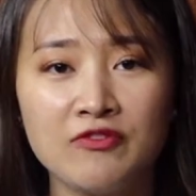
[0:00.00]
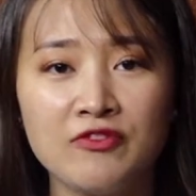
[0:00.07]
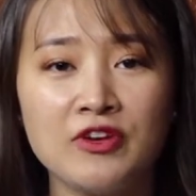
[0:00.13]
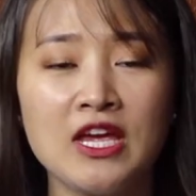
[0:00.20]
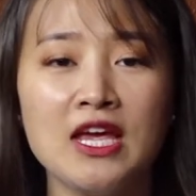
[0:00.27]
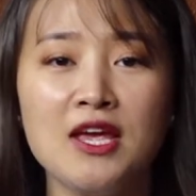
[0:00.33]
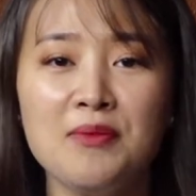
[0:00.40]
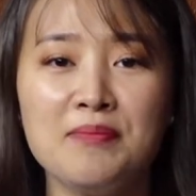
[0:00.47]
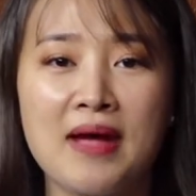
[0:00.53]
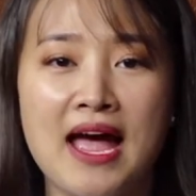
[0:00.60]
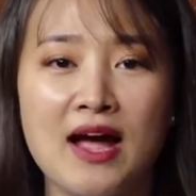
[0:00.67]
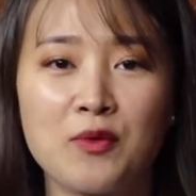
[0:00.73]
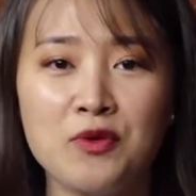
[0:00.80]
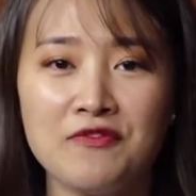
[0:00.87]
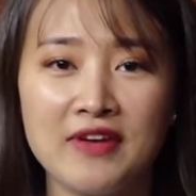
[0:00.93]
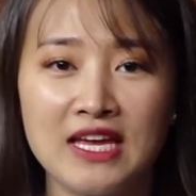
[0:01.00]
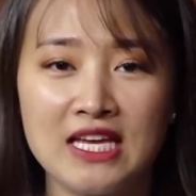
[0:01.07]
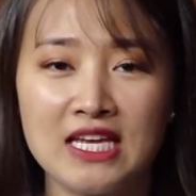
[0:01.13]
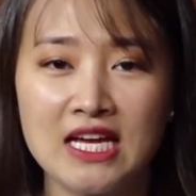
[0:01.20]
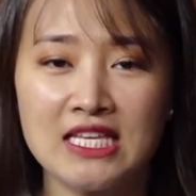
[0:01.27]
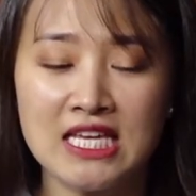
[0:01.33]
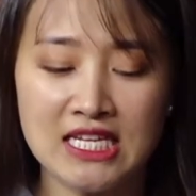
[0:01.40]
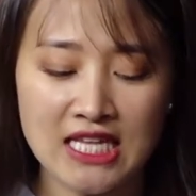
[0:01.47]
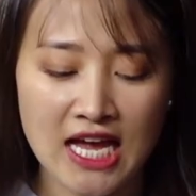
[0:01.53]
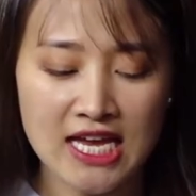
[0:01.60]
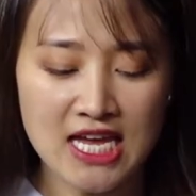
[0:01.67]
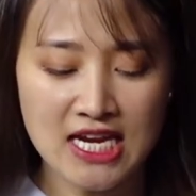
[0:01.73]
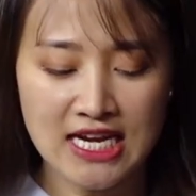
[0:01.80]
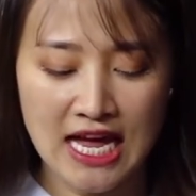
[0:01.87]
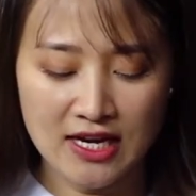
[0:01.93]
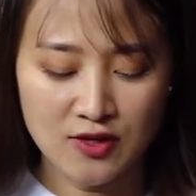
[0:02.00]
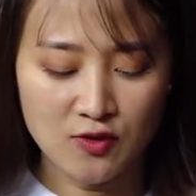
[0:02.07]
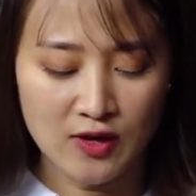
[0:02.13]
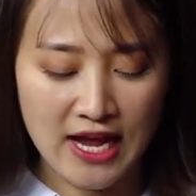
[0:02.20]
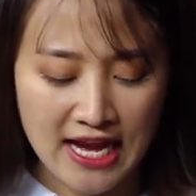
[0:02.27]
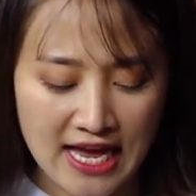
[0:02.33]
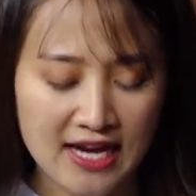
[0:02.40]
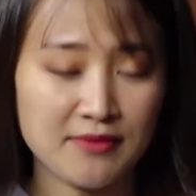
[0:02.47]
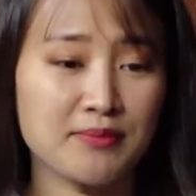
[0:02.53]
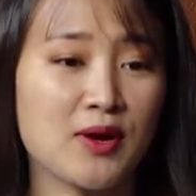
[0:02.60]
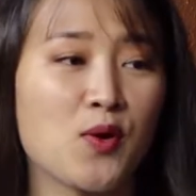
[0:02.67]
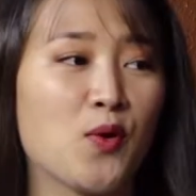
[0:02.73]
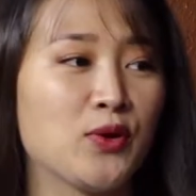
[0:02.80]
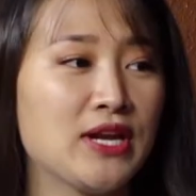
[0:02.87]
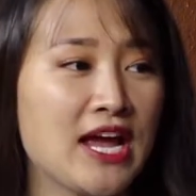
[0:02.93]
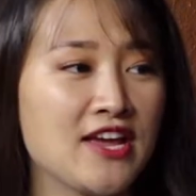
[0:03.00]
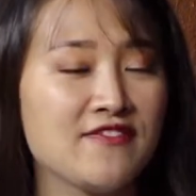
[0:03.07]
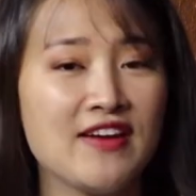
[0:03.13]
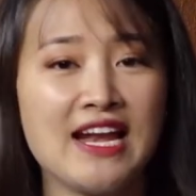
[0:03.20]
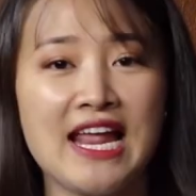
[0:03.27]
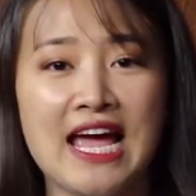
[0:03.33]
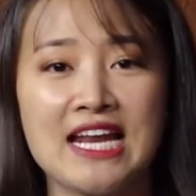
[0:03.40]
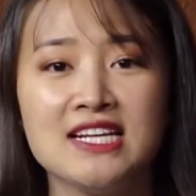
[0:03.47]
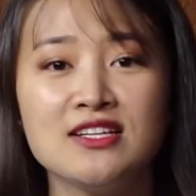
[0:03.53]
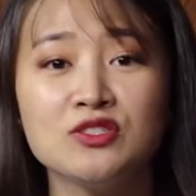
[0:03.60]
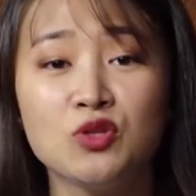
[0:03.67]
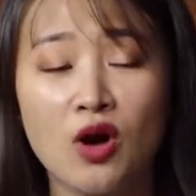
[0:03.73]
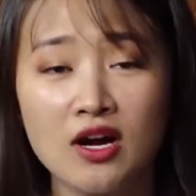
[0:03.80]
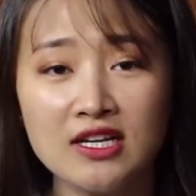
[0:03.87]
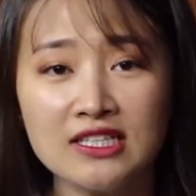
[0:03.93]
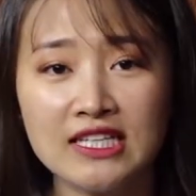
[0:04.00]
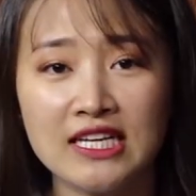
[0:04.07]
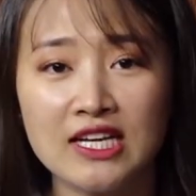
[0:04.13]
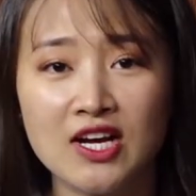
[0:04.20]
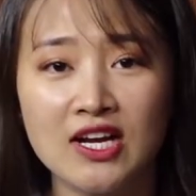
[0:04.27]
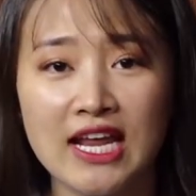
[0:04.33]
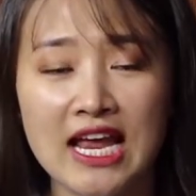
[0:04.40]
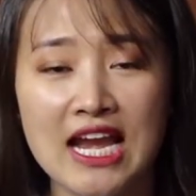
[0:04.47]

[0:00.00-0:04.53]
Khi mà quý vị nhìn thấy hình ảnh của Lan Anh mà ngồi đây với lại anh Đức Tuấn thì có lẽ